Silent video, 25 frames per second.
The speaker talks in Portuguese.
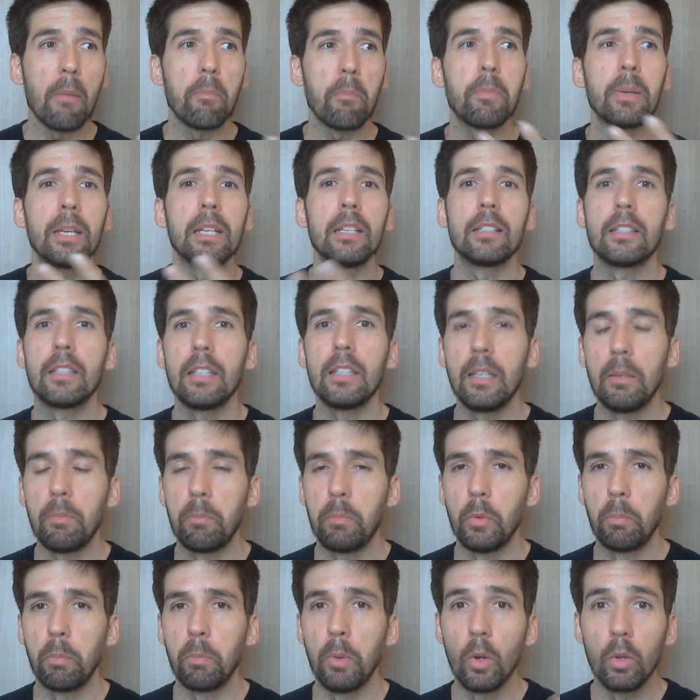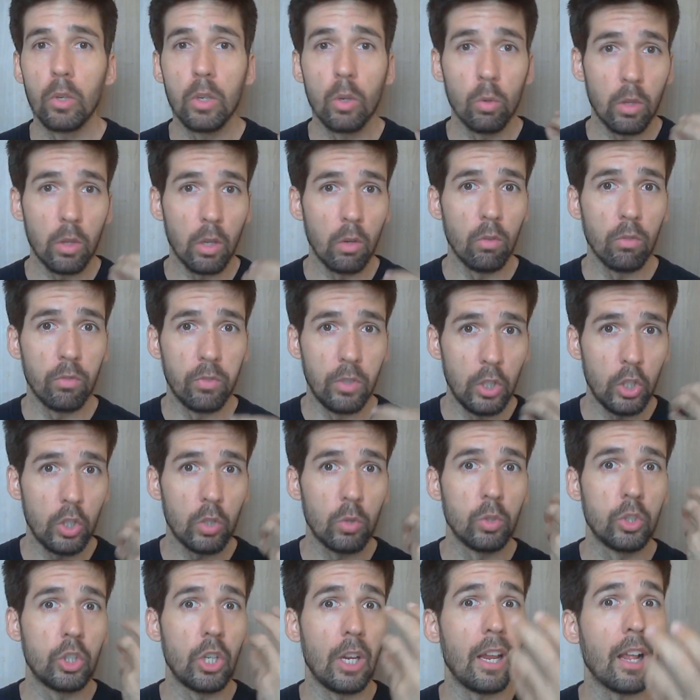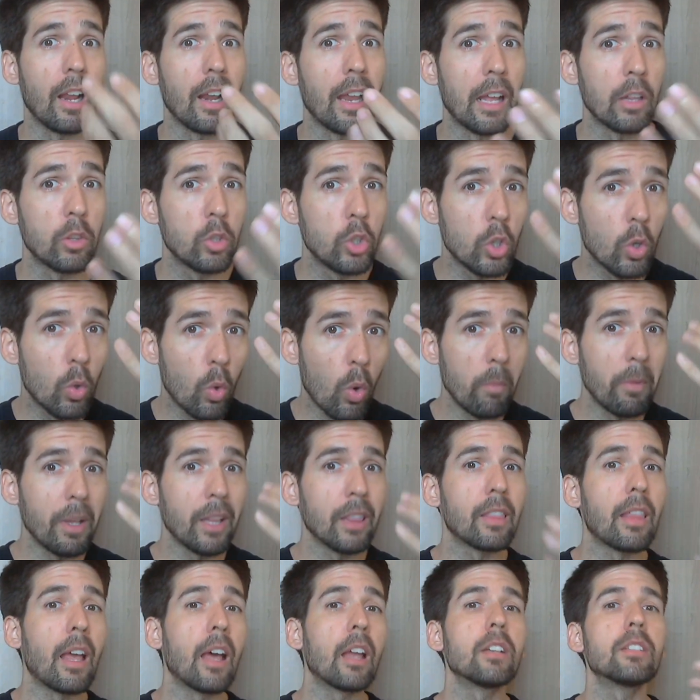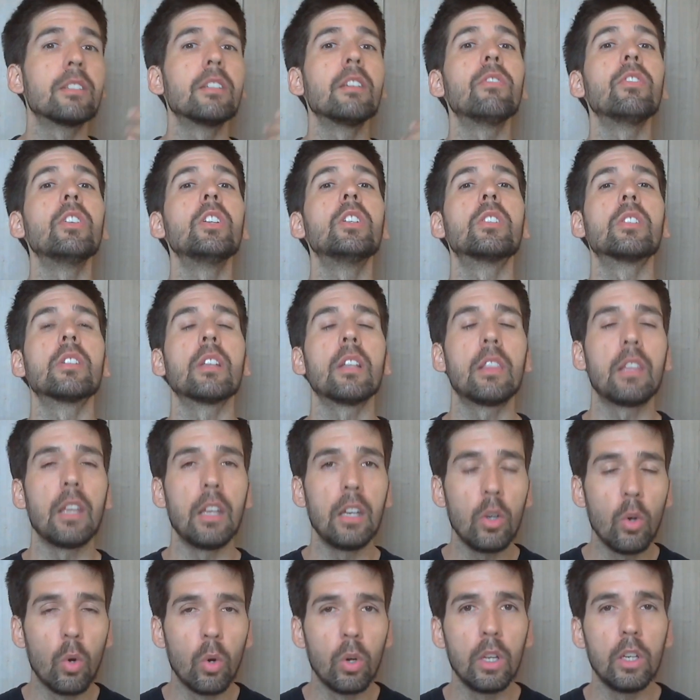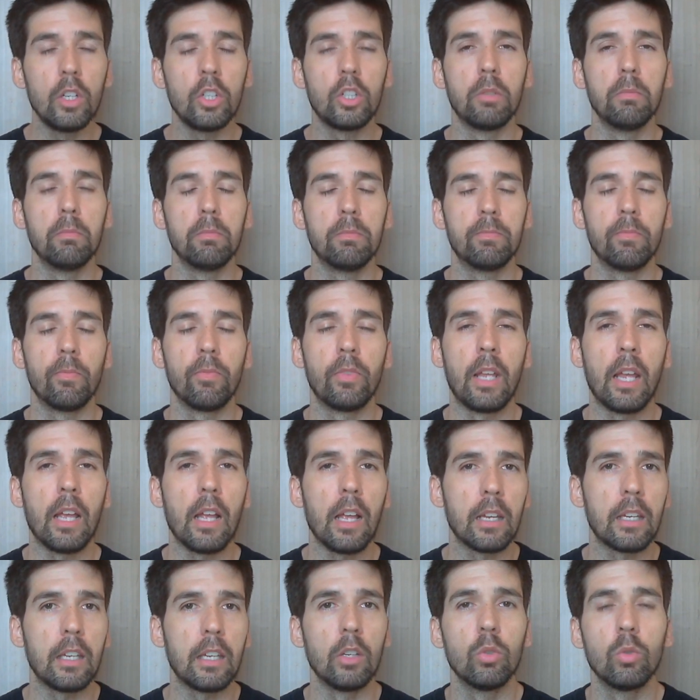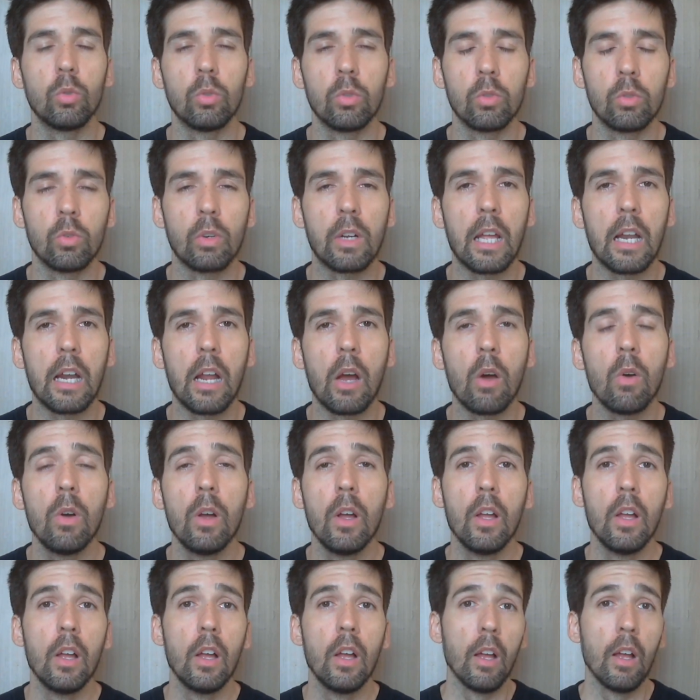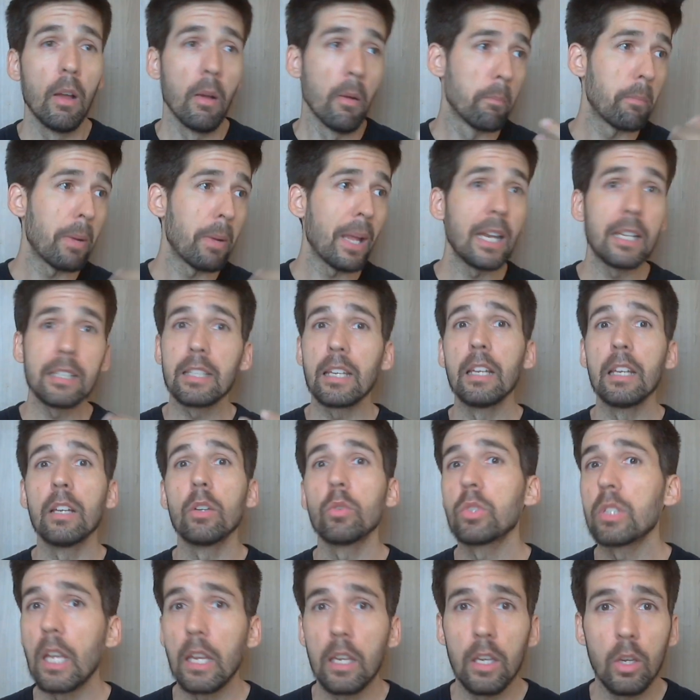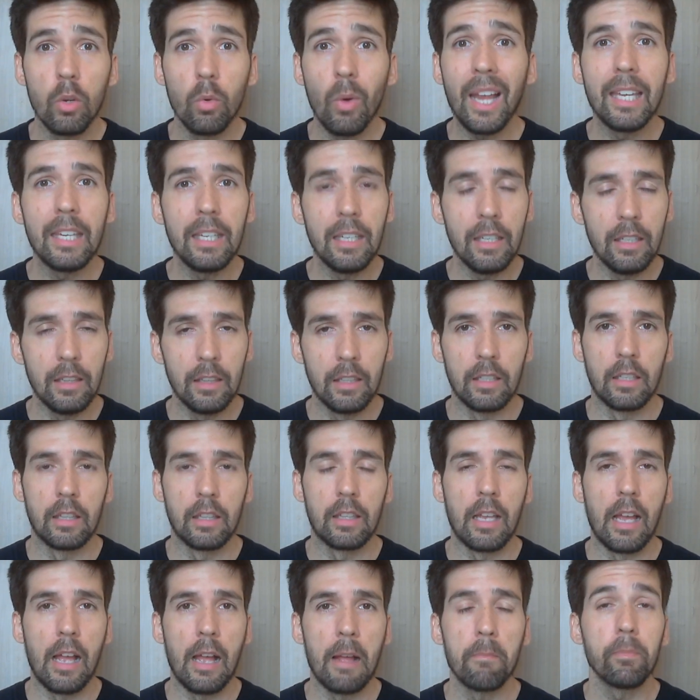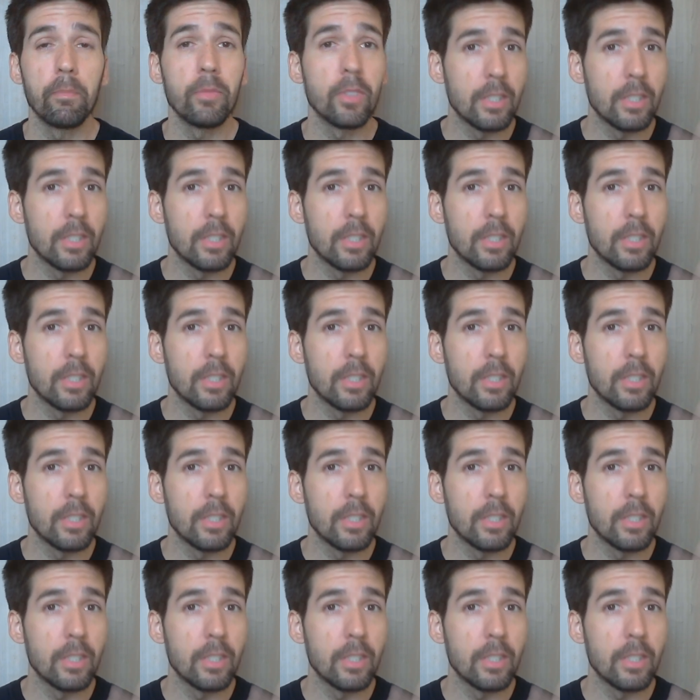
princípio, pelo que eu tenho visto de relatos, de comentários em vídeos anteriores, né, aqui no, no canal, parece que não saiu ainda, tá?